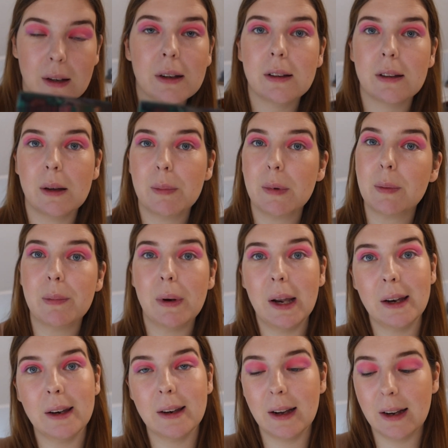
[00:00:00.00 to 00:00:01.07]
Deshalb das
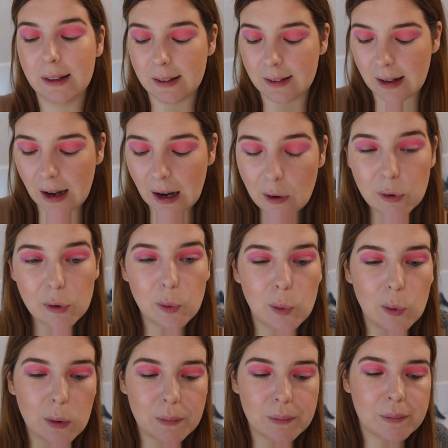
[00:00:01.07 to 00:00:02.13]
Blenden halt das A und
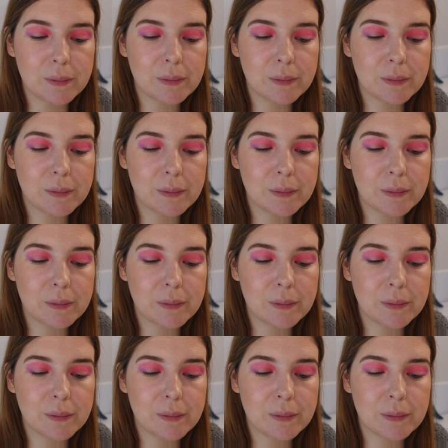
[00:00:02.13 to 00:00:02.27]
O.